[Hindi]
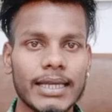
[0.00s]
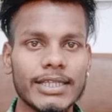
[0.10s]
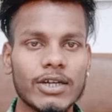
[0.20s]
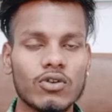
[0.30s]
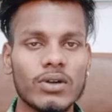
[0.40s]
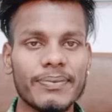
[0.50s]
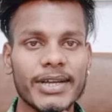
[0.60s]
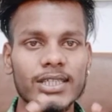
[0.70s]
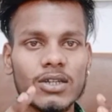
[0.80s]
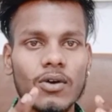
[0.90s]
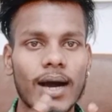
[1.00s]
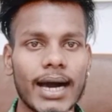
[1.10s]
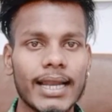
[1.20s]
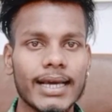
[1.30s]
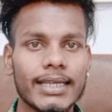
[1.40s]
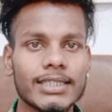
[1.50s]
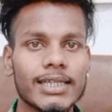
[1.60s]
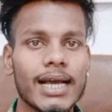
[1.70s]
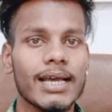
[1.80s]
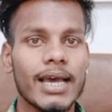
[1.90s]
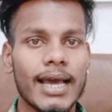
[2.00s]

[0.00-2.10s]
कर और नोटिफिकेशन को ऑल कर लीजिएगा